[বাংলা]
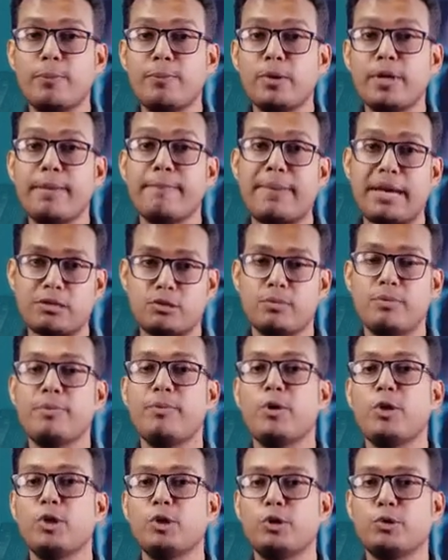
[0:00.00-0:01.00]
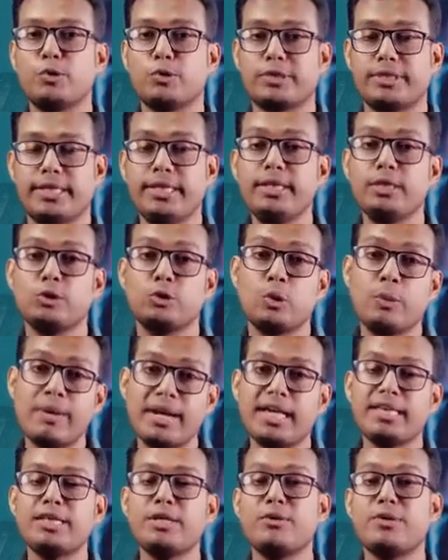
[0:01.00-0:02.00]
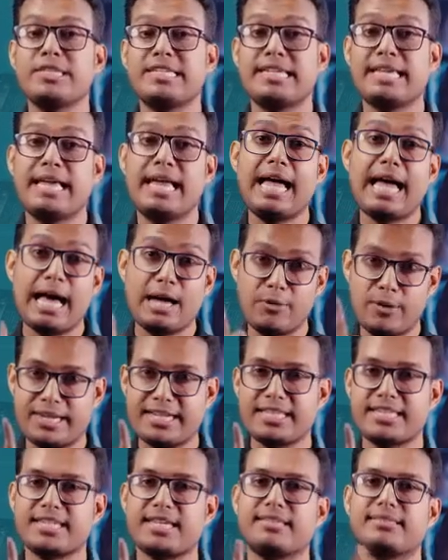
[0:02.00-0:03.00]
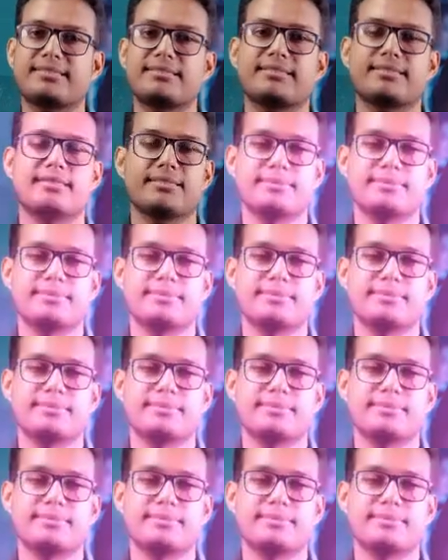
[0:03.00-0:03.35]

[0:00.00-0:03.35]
স্বপ্নকে বাস্তবে পরিণত করতে তোমার হাতে রয়েছে আরও একটা চান্স